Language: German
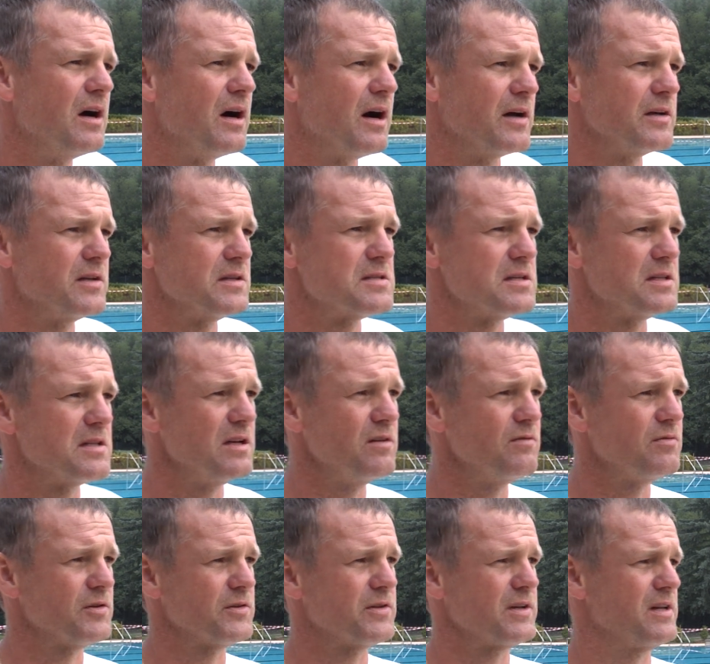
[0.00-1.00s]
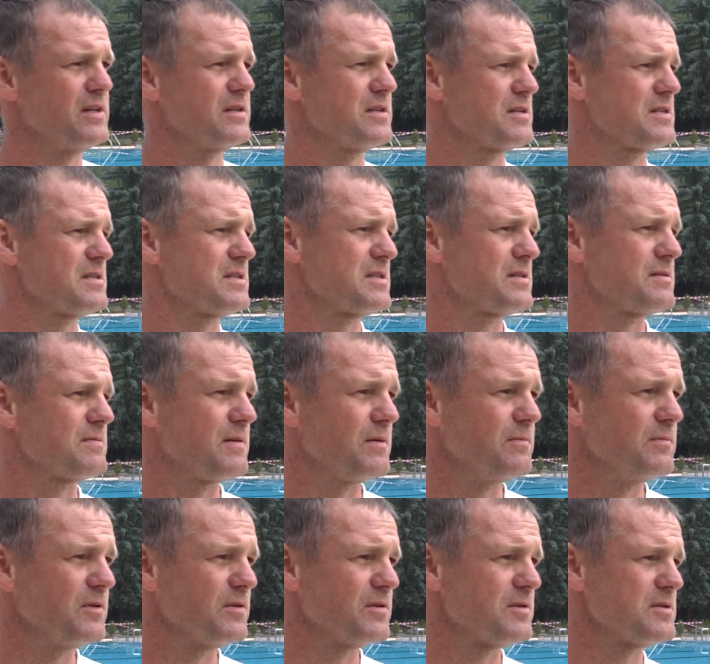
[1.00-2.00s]
Hat jetzt den Vorteil, dass
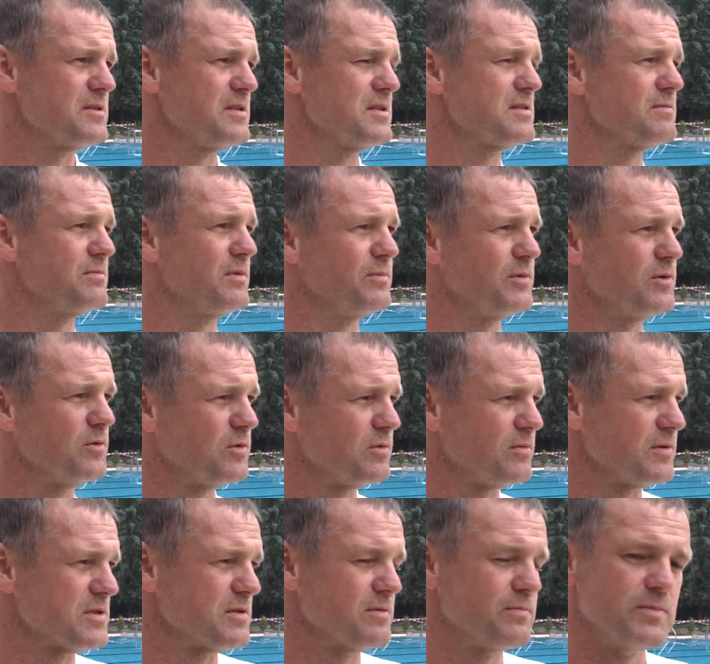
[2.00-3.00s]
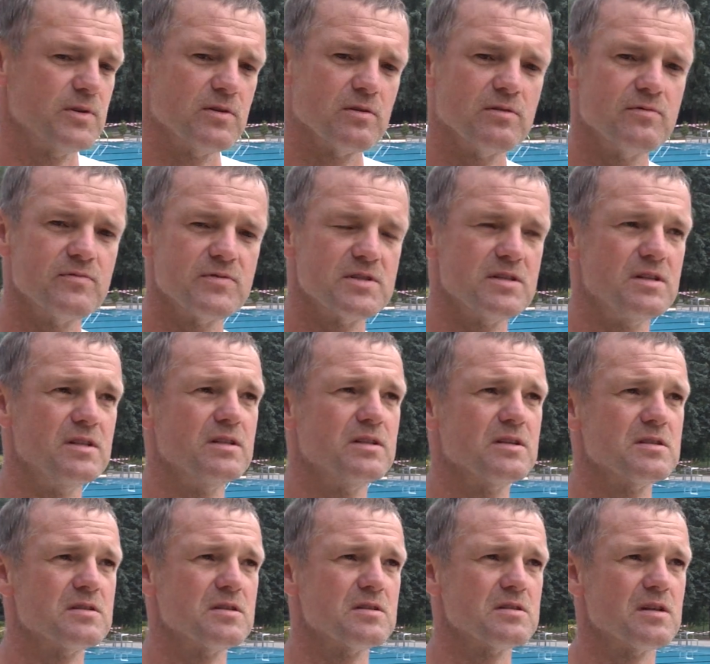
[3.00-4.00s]
wenn wir das nächste Mal mit Hochwasser betroffen sind,
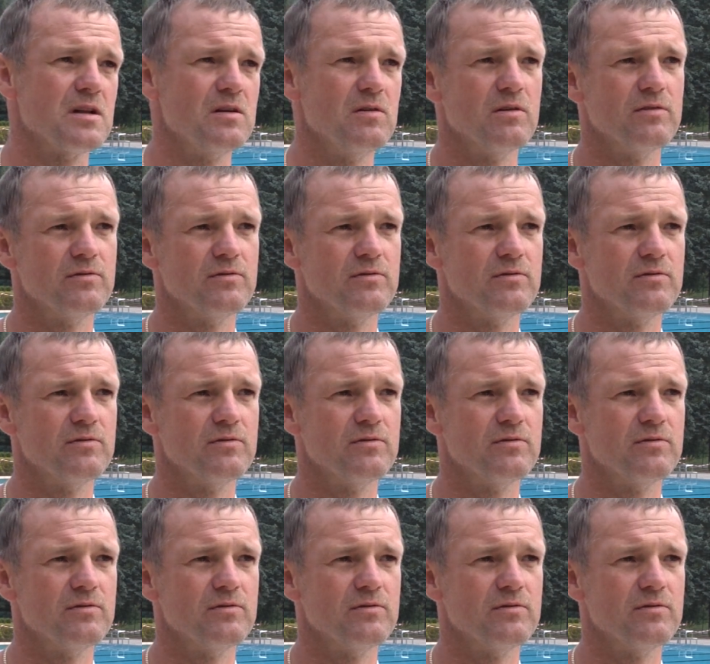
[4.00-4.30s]
dass das dann